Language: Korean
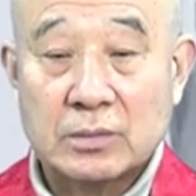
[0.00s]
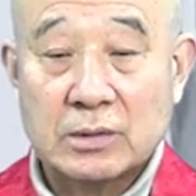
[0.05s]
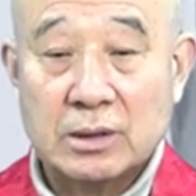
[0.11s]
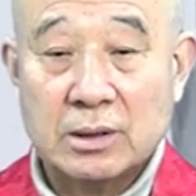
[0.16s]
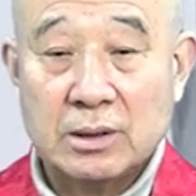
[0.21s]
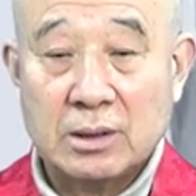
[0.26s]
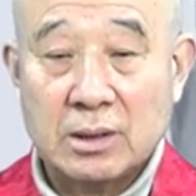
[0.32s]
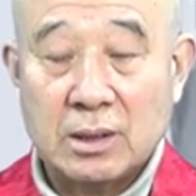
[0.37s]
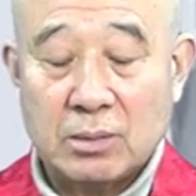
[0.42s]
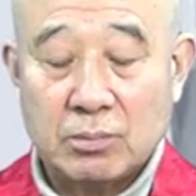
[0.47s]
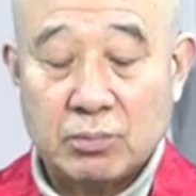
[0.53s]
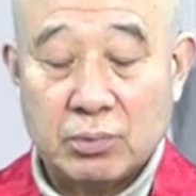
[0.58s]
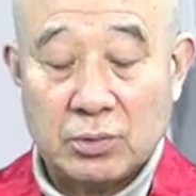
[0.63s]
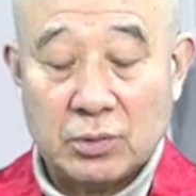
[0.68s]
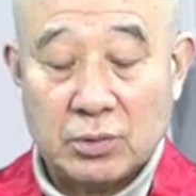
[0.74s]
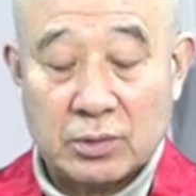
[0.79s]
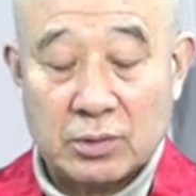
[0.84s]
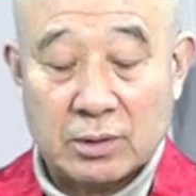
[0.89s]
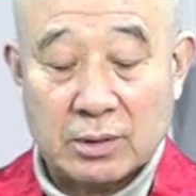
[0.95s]
그러니까
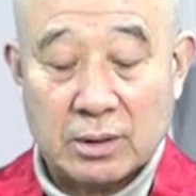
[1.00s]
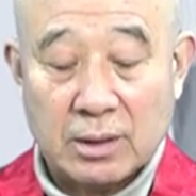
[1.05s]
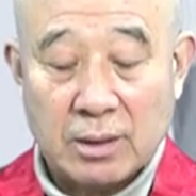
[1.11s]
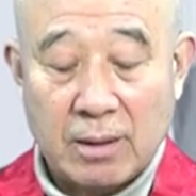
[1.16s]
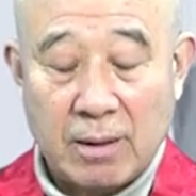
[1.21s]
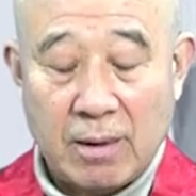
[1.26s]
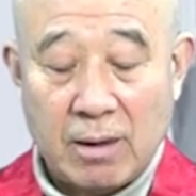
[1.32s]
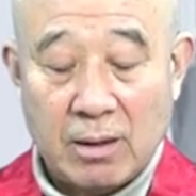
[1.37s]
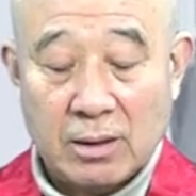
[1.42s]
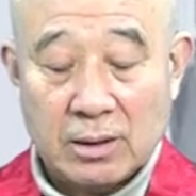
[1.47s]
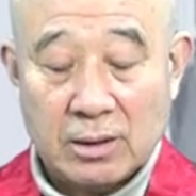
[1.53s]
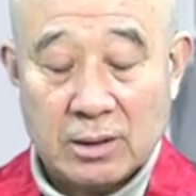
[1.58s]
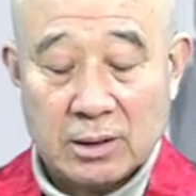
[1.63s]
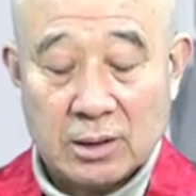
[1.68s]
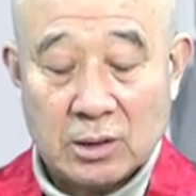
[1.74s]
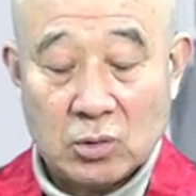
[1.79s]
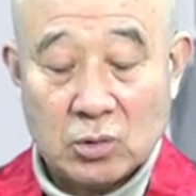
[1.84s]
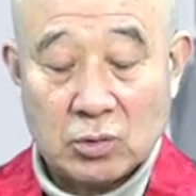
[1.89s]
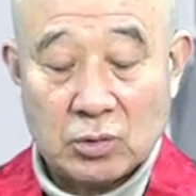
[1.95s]
불교는
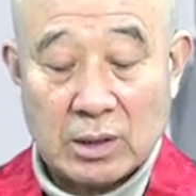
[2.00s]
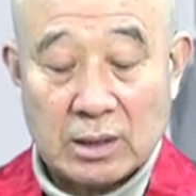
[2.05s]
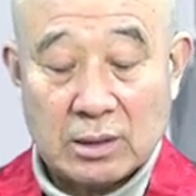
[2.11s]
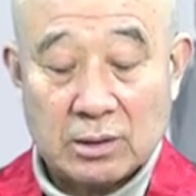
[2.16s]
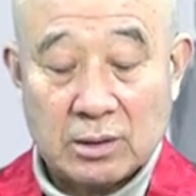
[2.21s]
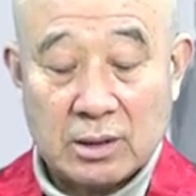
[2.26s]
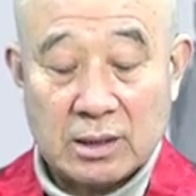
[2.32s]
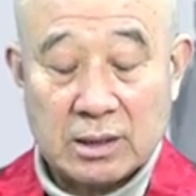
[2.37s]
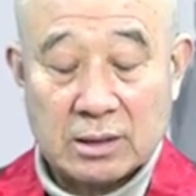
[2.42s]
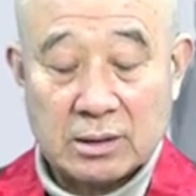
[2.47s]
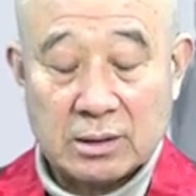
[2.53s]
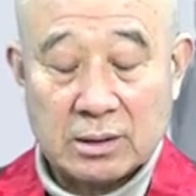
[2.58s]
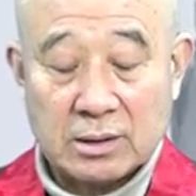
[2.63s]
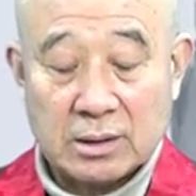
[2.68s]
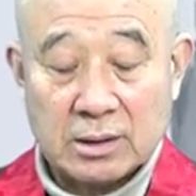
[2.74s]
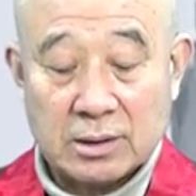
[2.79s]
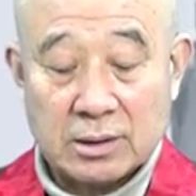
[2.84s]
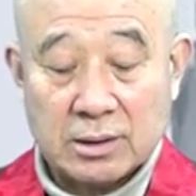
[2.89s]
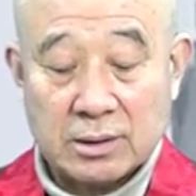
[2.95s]
인도 땅을 떠나서
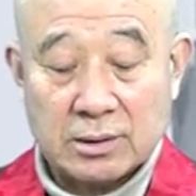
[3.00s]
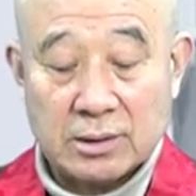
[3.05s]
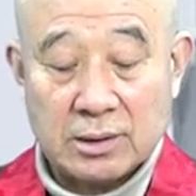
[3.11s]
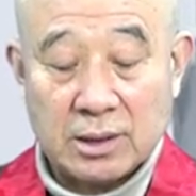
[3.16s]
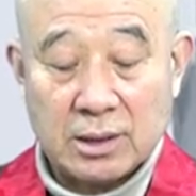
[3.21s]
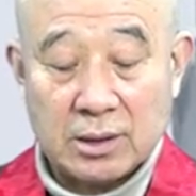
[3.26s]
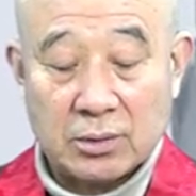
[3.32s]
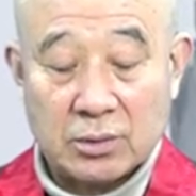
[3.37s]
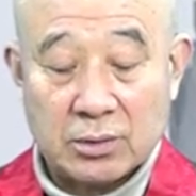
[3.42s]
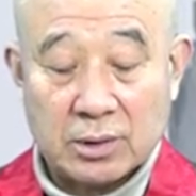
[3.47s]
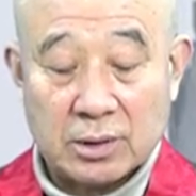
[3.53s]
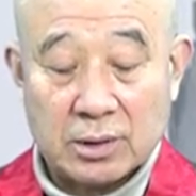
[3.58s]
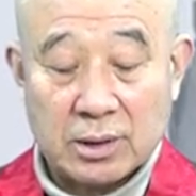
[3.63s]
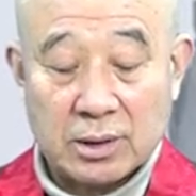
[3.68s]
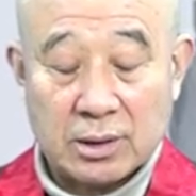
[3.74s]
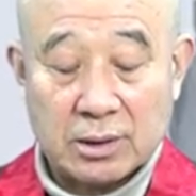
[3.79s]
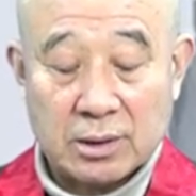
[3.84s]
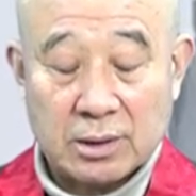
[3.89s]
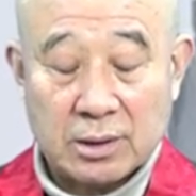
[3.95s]
이제 전 세계로
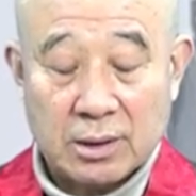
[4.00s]
이렇게